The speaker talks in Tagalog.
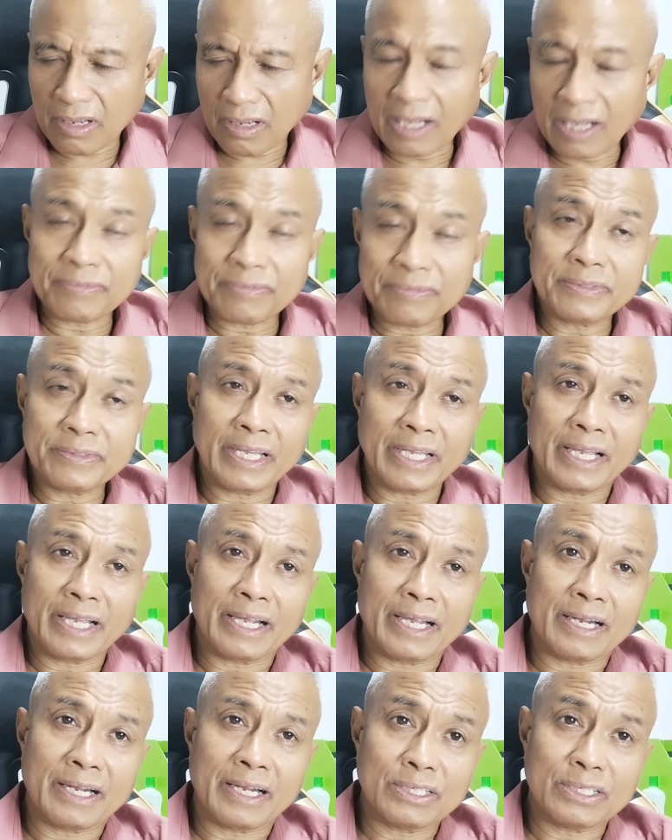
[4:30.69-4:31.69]

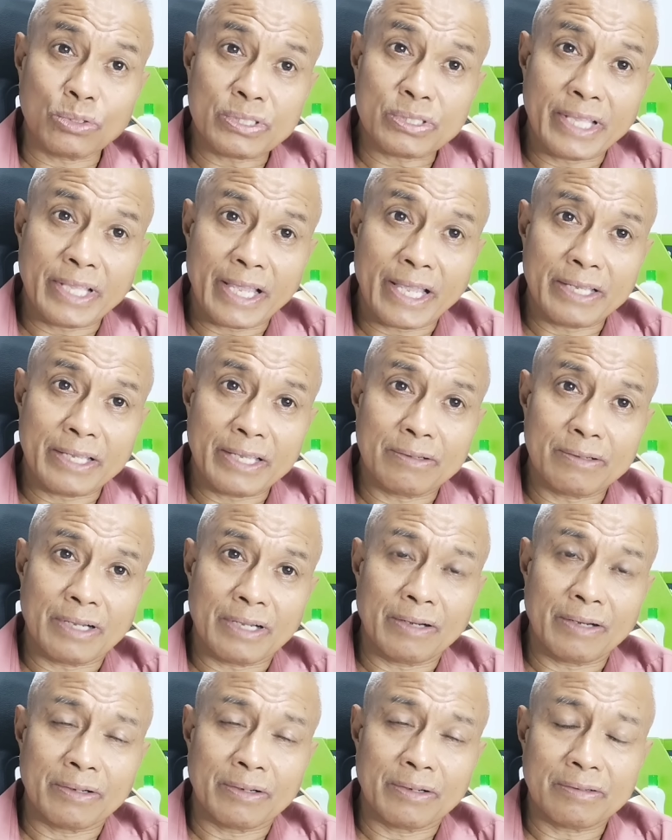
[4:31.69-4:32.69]
after Tuesday yung
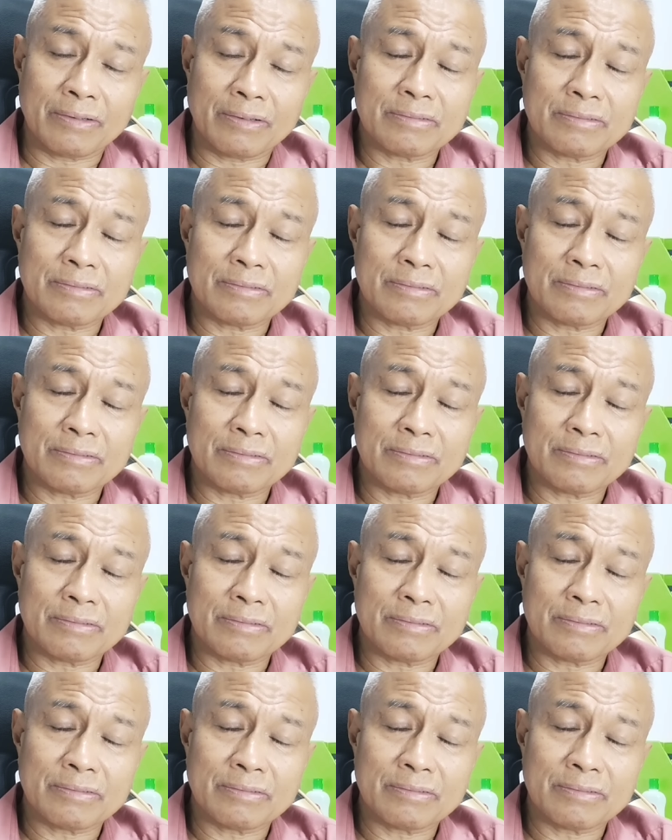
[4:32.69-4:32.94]
ano no,